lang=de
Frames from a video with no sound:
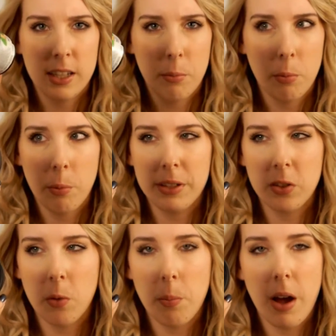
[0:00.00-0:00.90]
Ich habe im
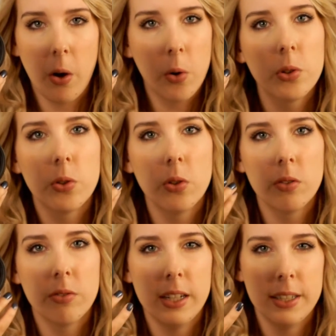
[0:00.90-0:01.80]
Moment auch ein paar
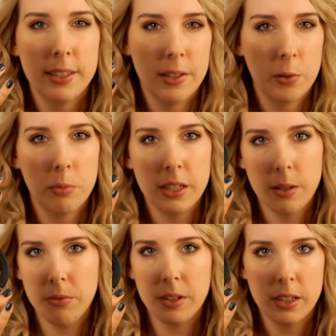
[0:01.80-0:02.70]
Rötungen, weil ich da so ein bisschen
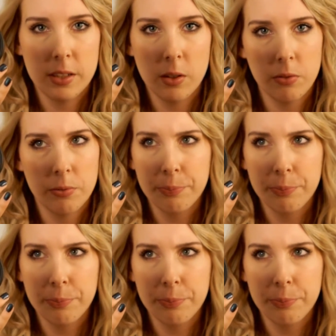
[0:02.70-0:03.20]
empfindlich auf